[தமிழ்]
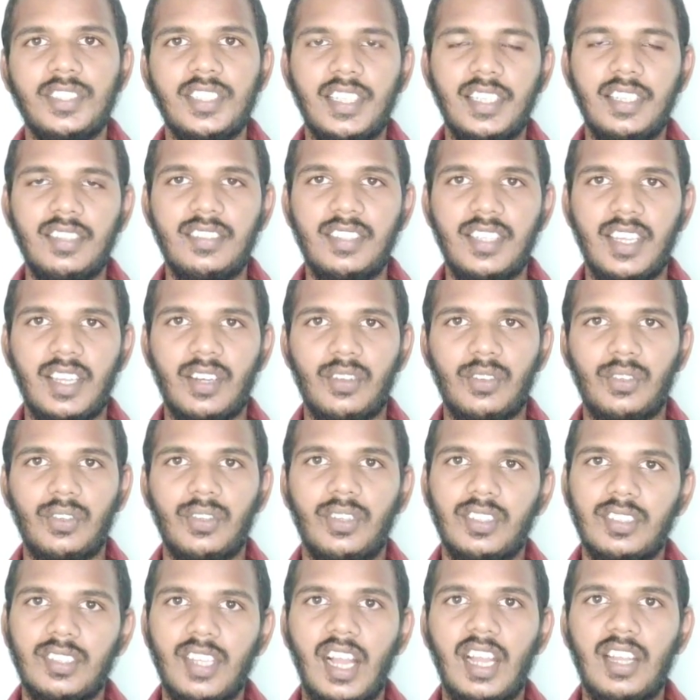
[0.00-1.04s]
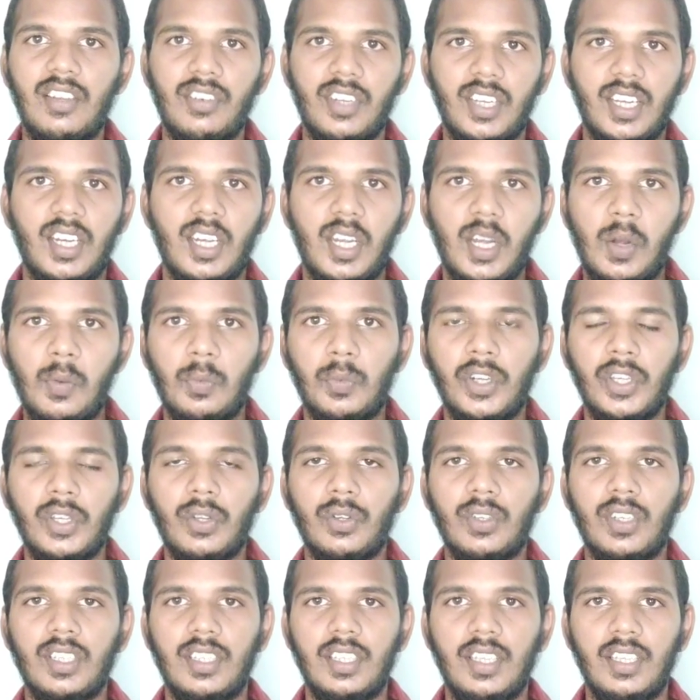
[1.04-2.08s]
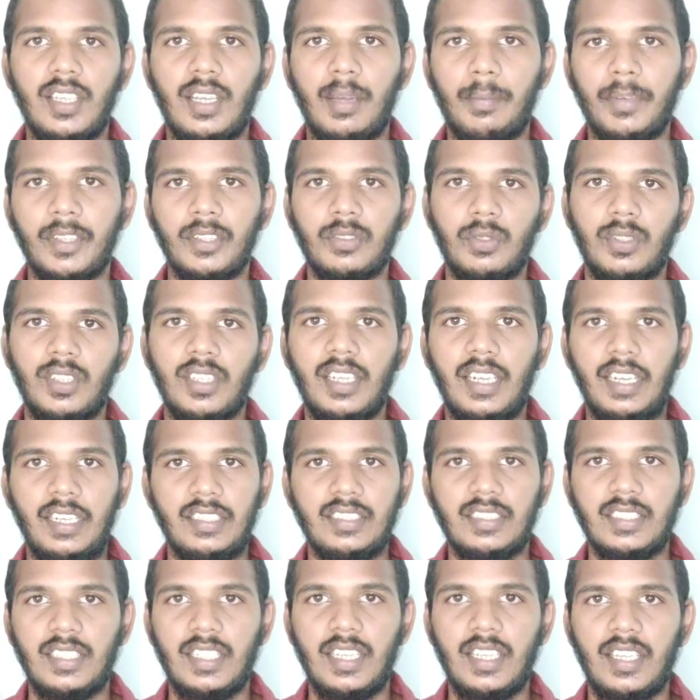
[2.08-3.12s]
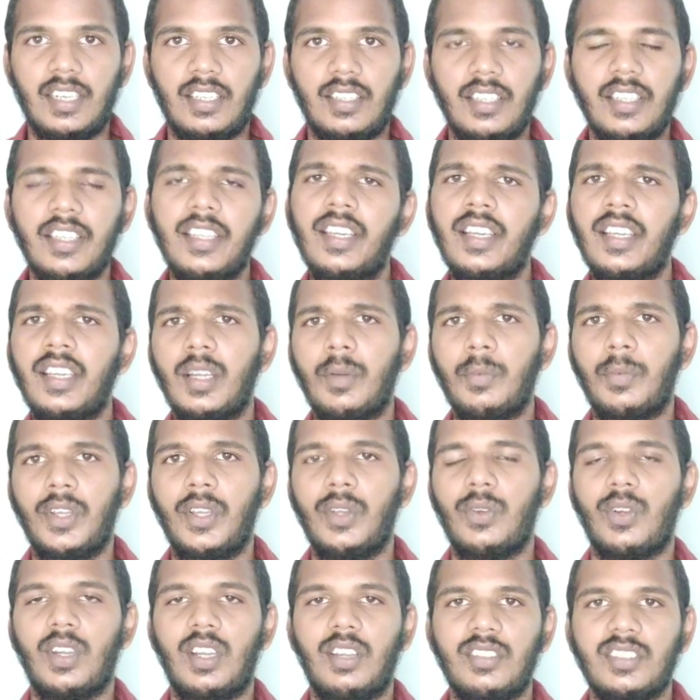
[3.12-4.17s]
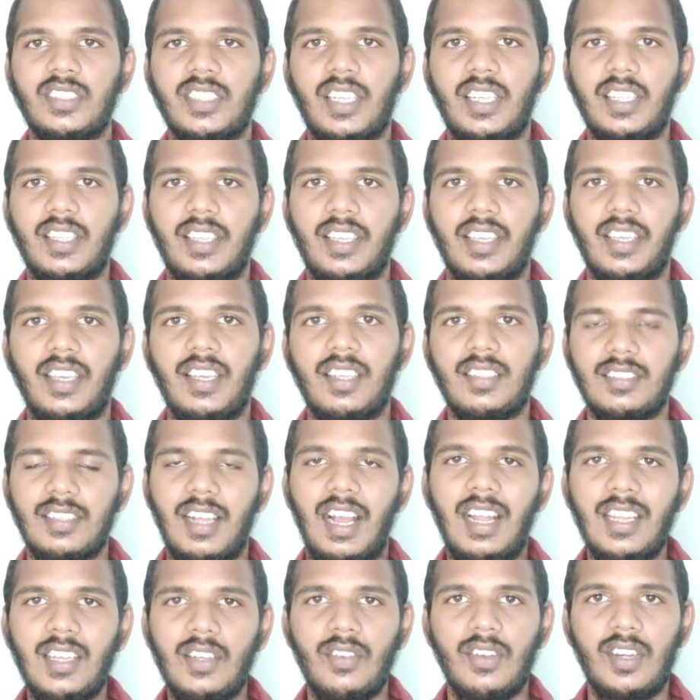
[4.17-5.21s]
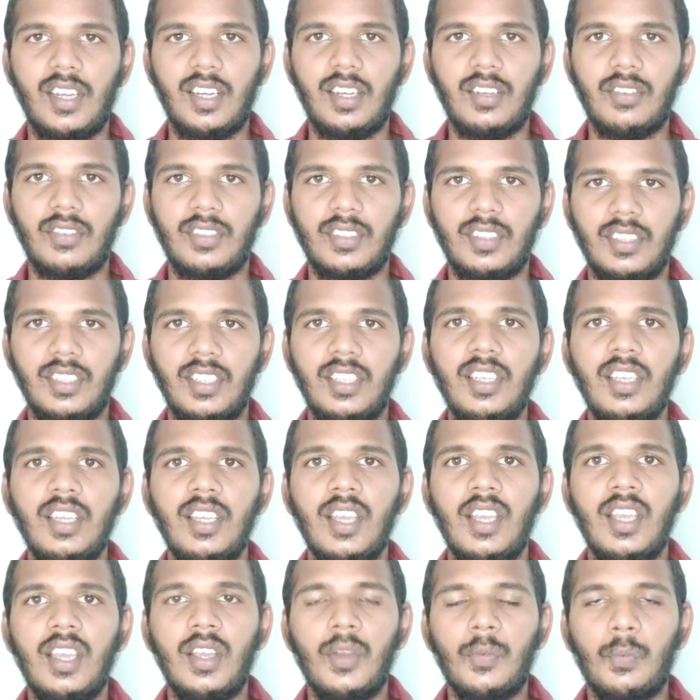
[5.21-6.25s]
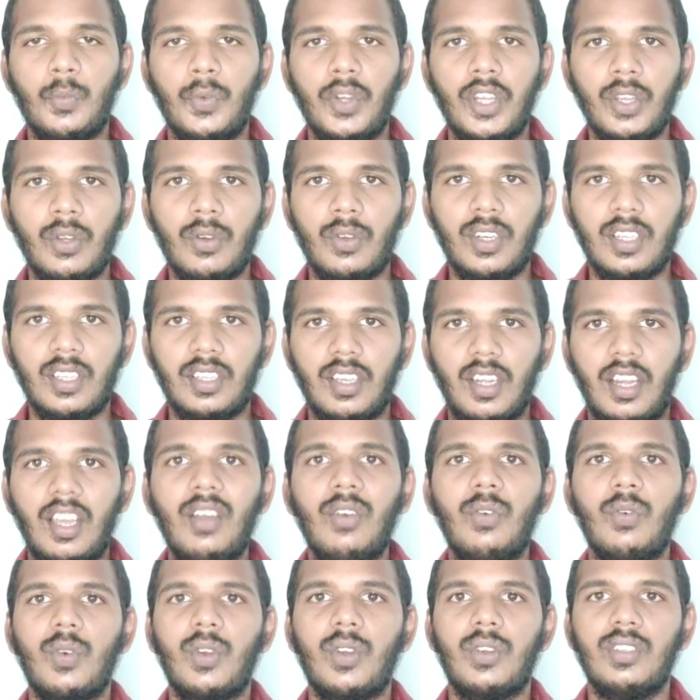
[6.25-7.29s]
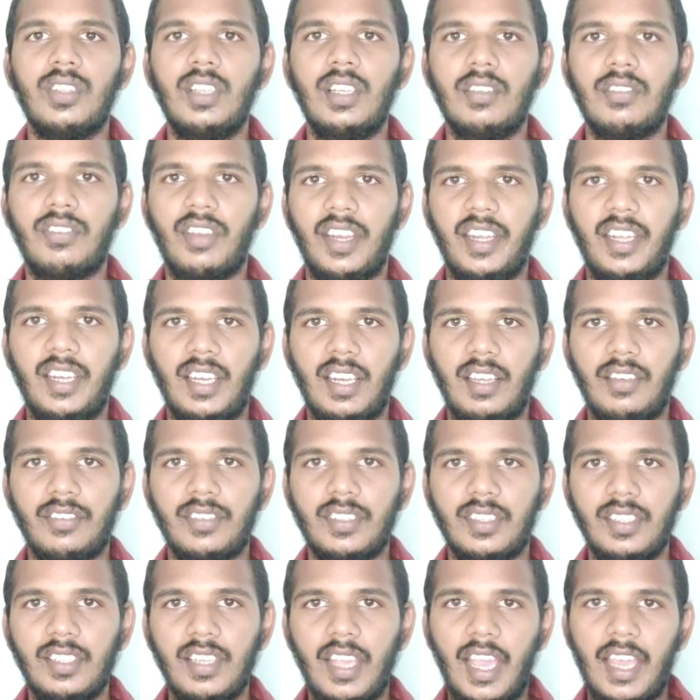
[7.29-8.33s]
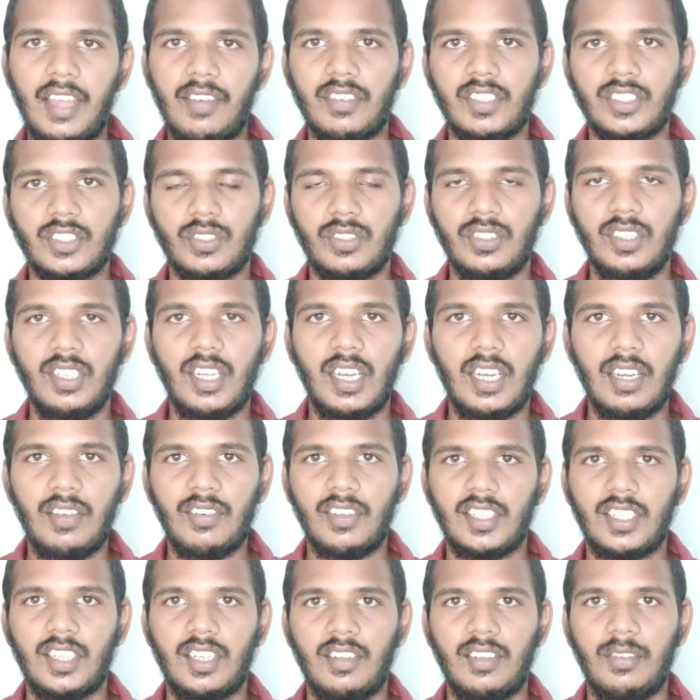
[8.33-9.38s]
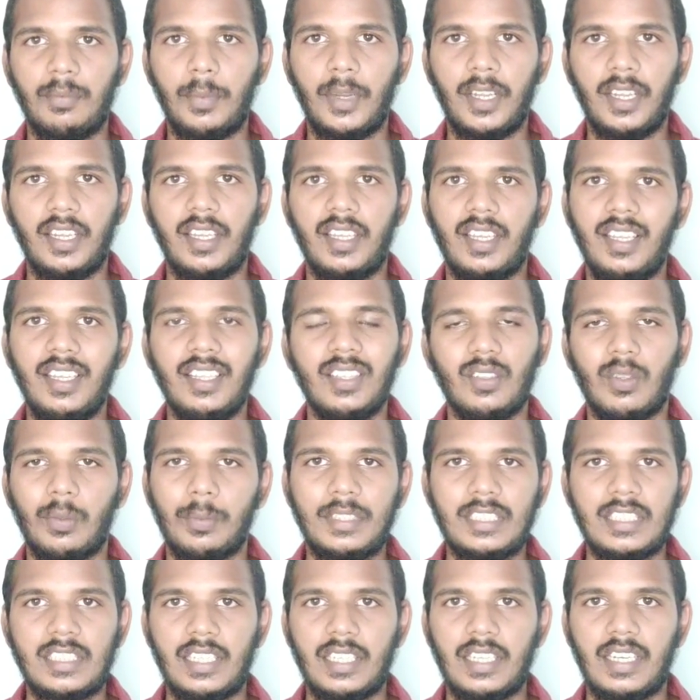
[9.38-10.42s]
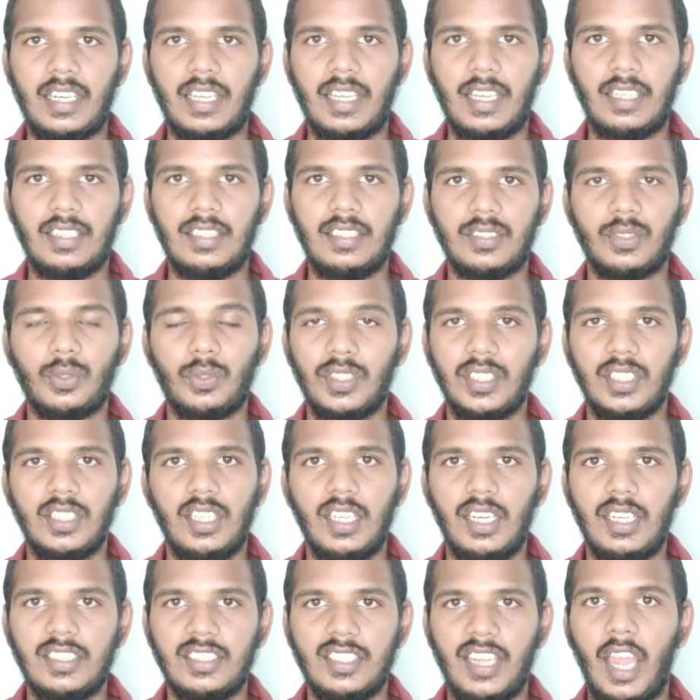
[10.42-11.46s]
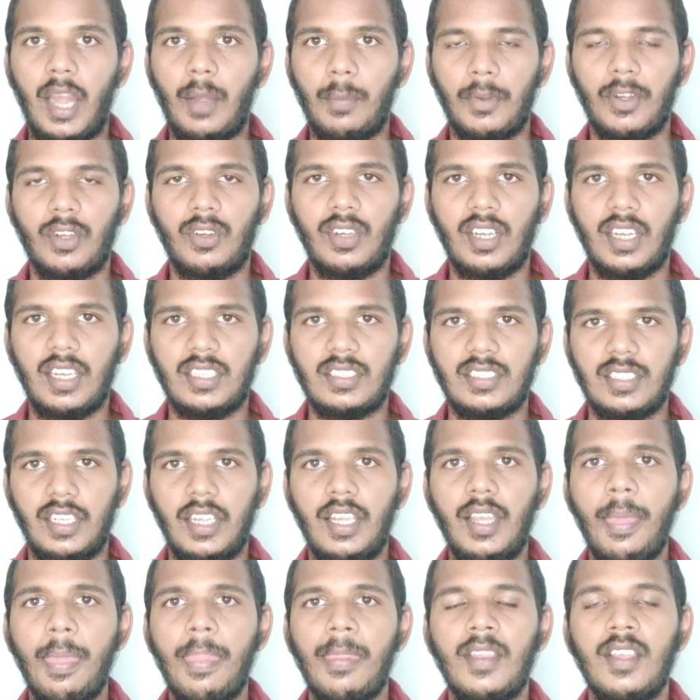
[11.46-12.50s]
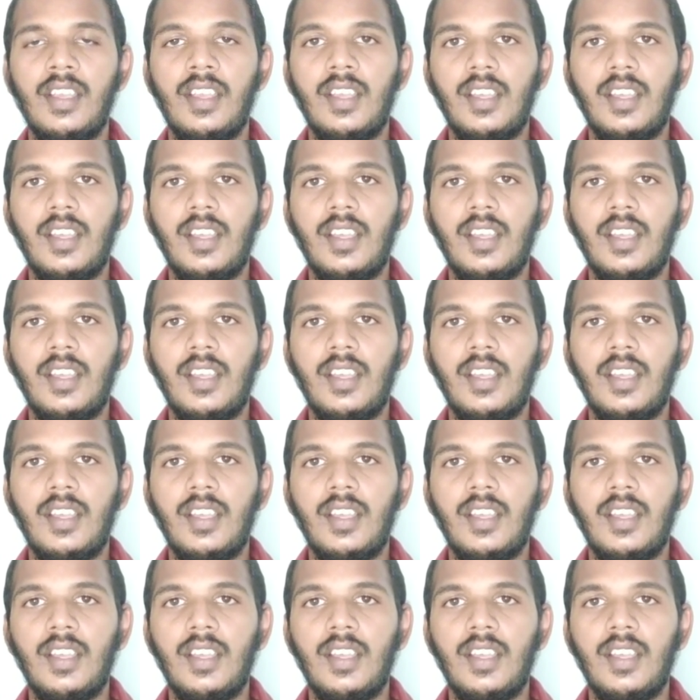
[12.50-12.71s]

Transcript: கொஞ்சம் ஈஸியாக இருக்கும் சால்ட் வாட்டர்னால முடி கொட்டுது அப்படின்னு சொல்லி நினச்சிக்கிட்டே இருந்து இருக்கிற முடியை கொட்ட வச்சுக்காதீங்க சால்ட் வாட்டரை வந்து முடி கொட்டதுன்னா உங்களுக்கு வந்து ஃபைனலாக வந்து ஏர் வாஷ் வந்து நல்ல வாட்டரில் பண்ணிட்டீங்கன்னா எந்த ஒரு பிரச்சனையும் கிடையாது ஸோ இதுதான் நான் ஷேர் பண்ணணும்னு நினச்சேன்